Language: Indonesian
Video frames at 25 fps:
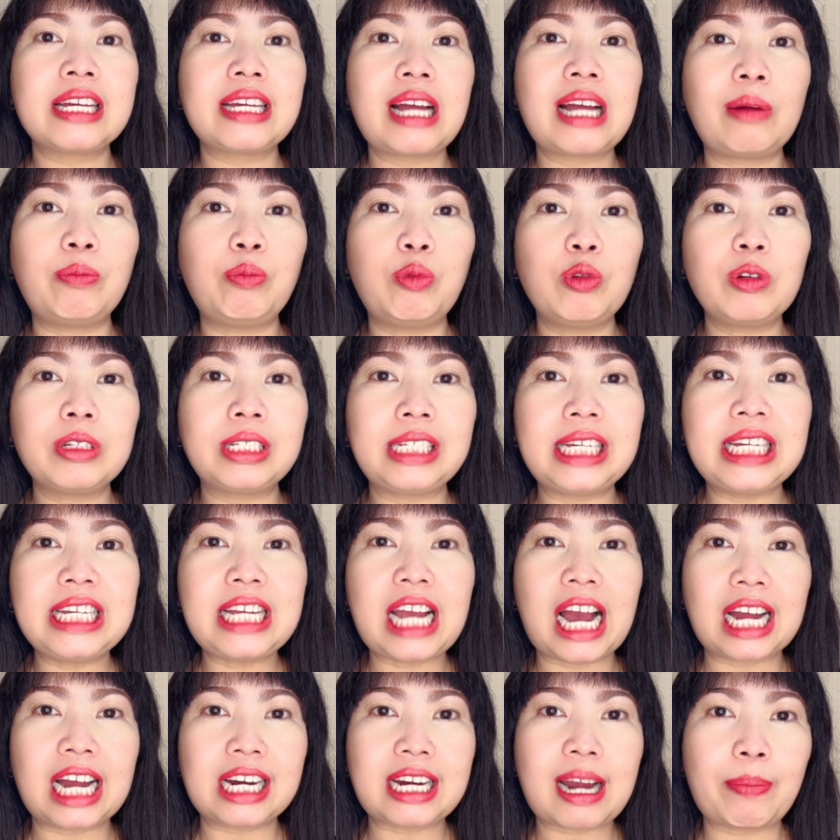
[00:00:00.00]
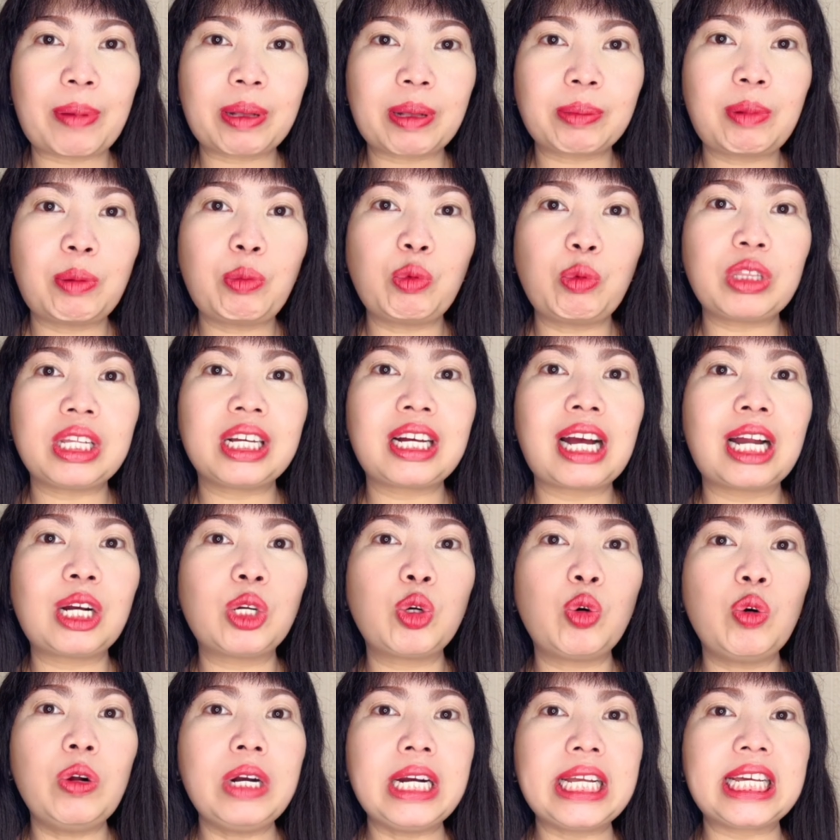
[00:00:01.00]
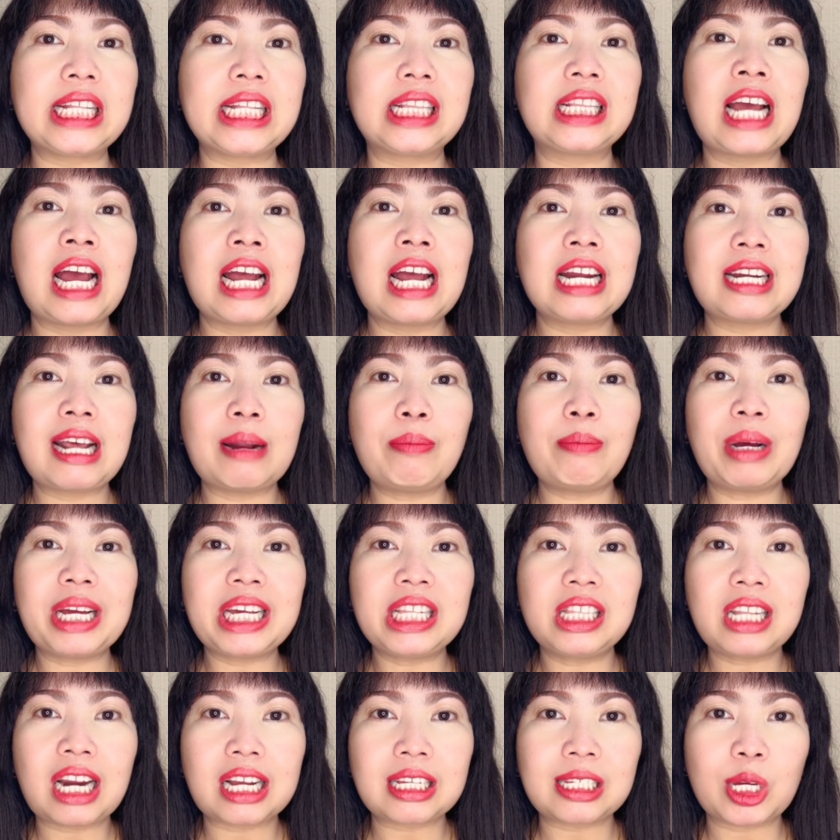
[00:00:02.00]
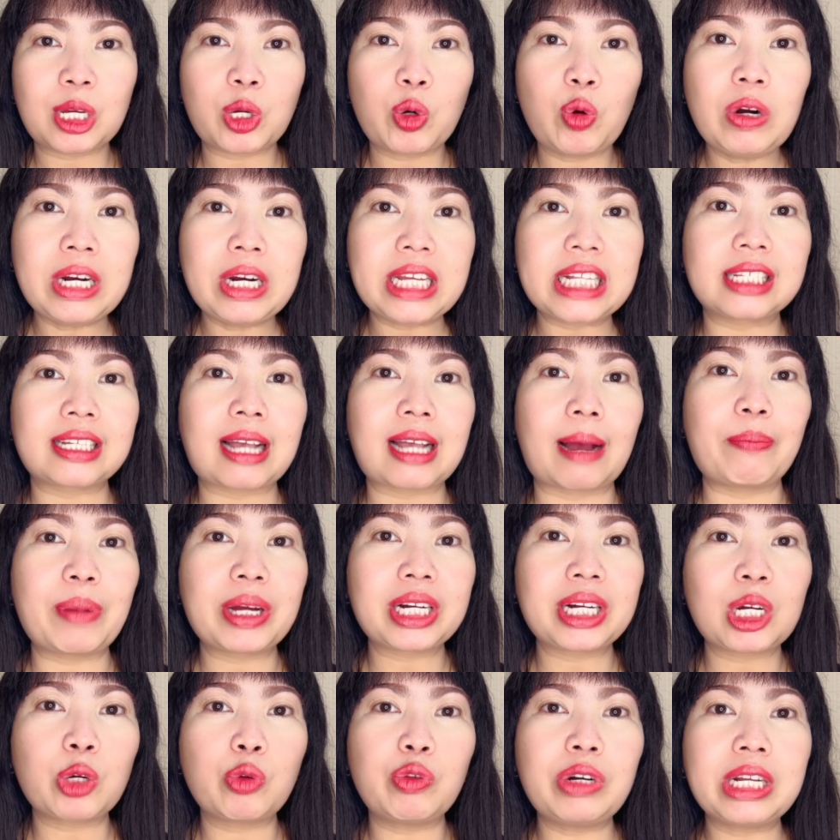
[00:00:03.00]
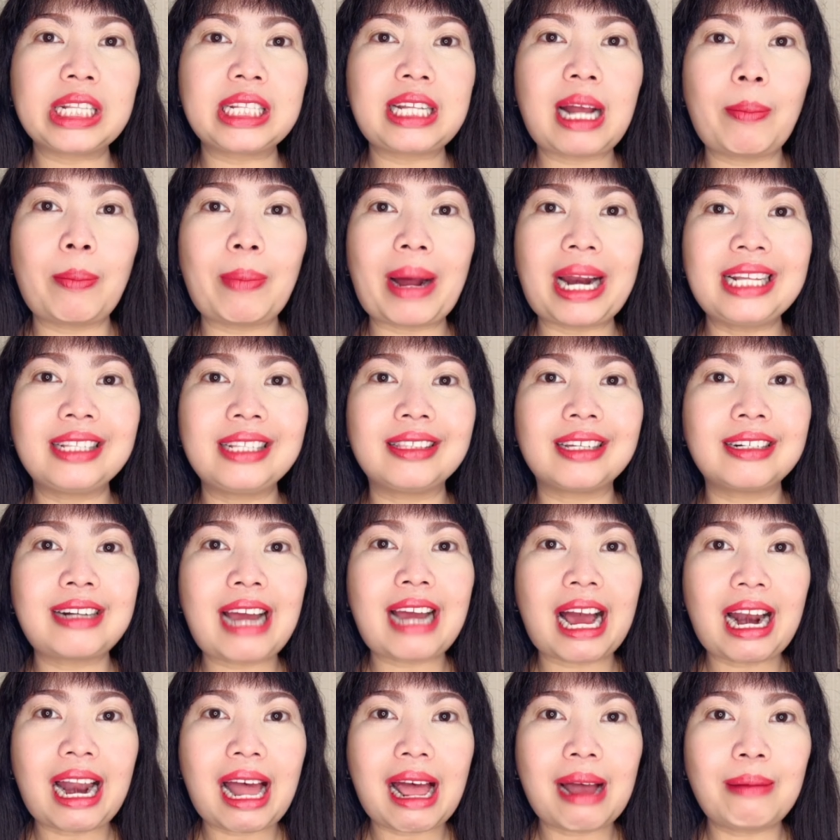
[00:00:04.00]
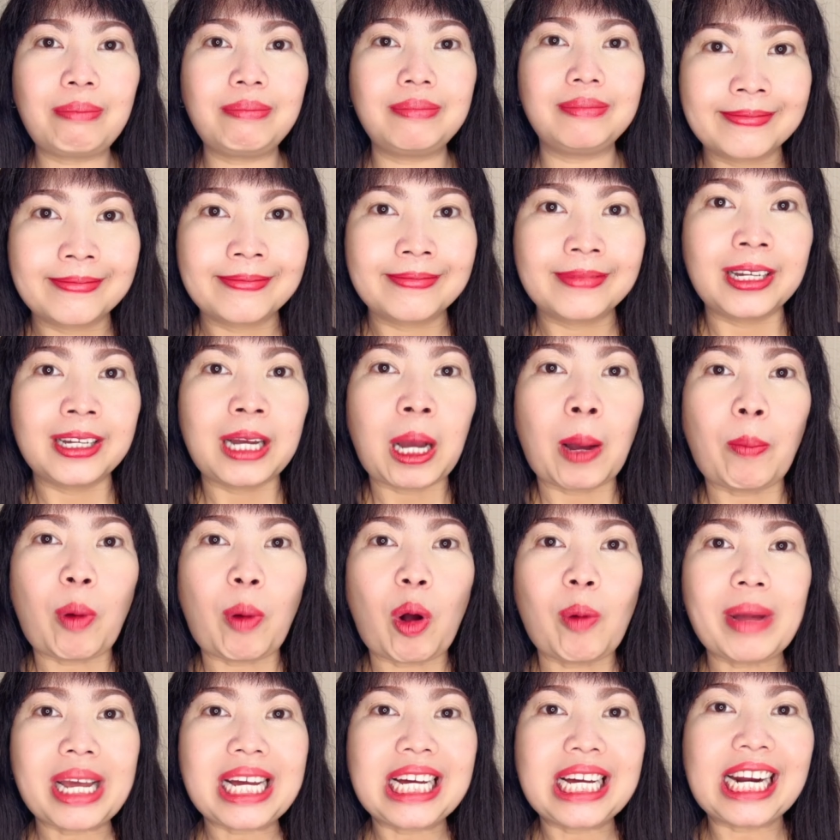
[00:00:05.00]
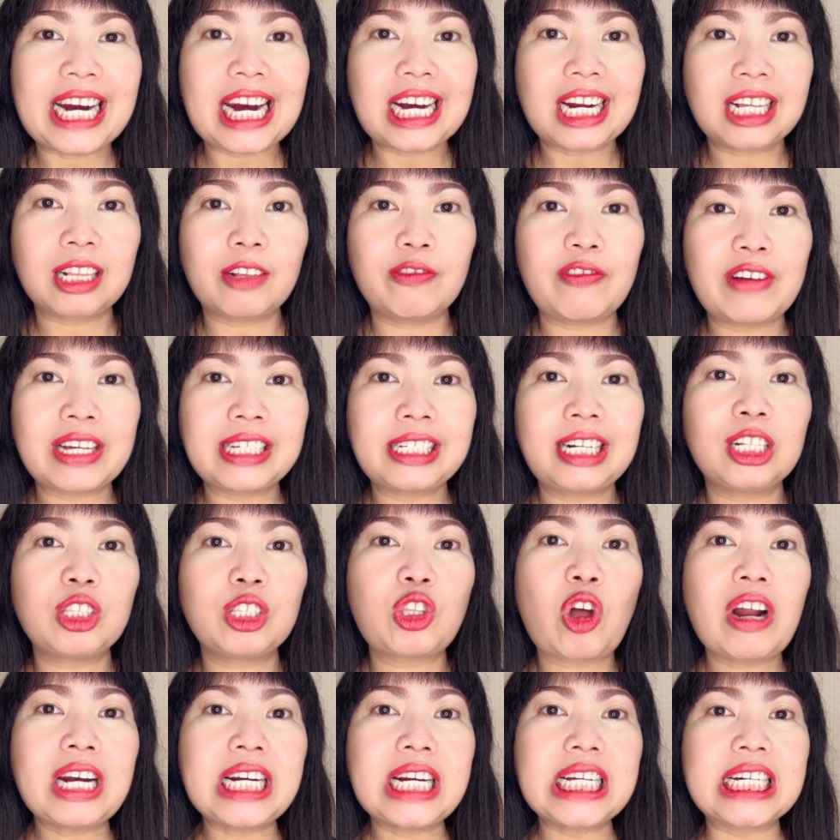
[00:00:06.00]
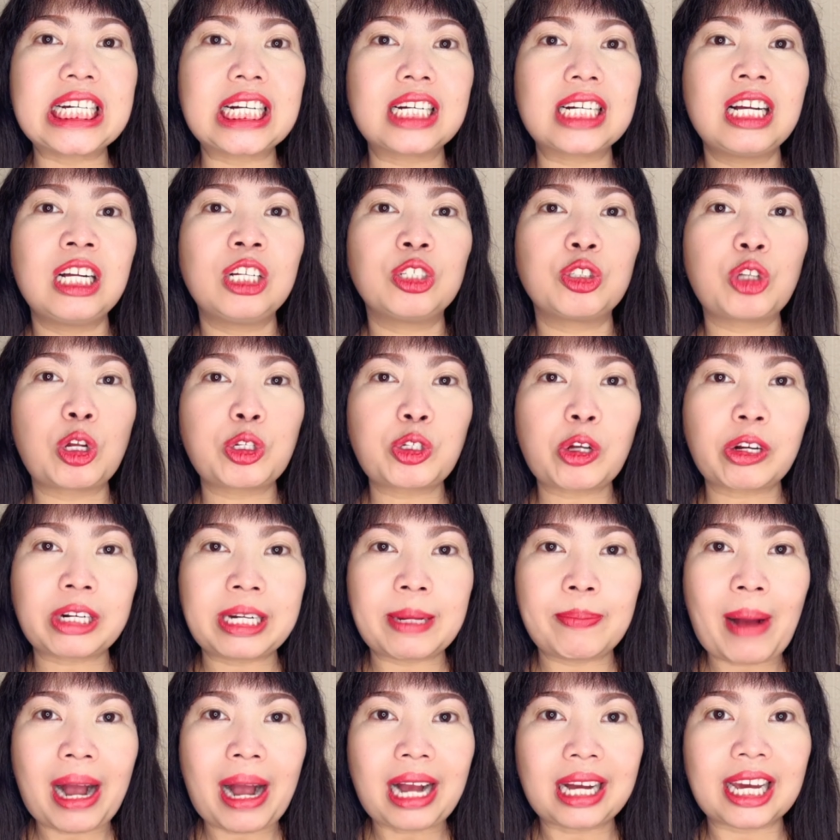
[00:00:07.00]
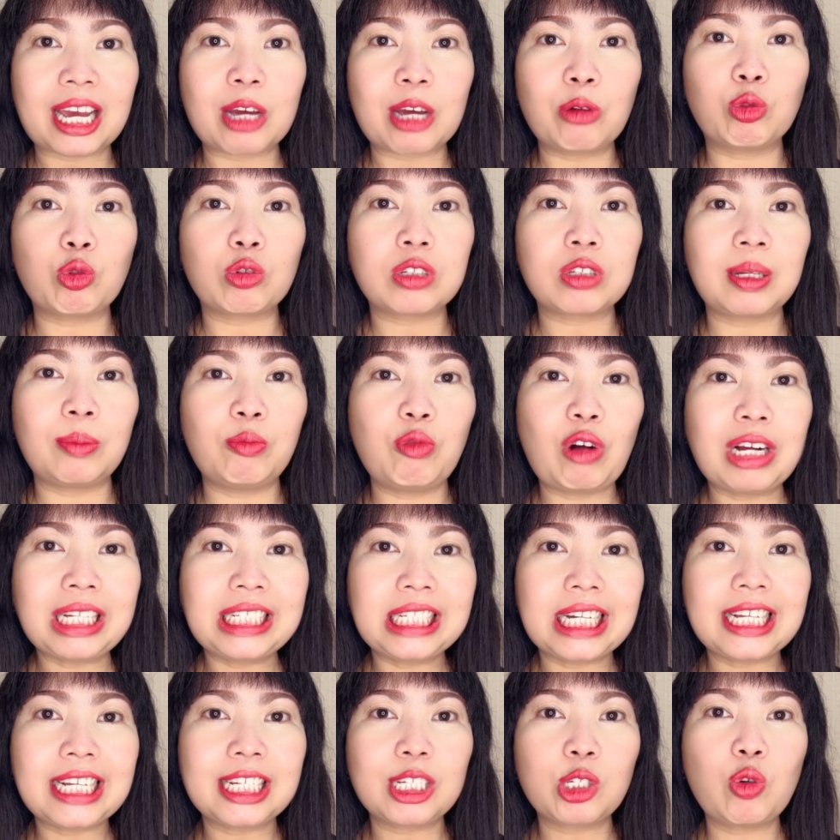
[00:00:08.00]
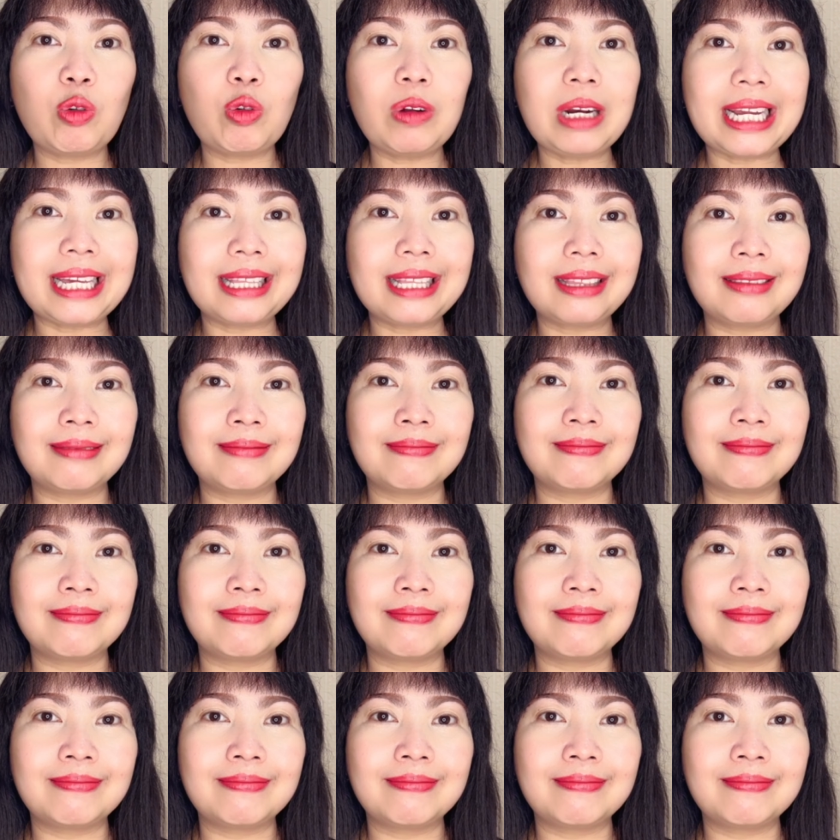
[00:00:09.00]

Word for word: yang fungsinya dapat memutihkan kulit dan menghidrasi kulit sampai ke kulit yang paling terdalam. Pomegranate Facial Toner cocok dipakai untuk semua jenis kulit.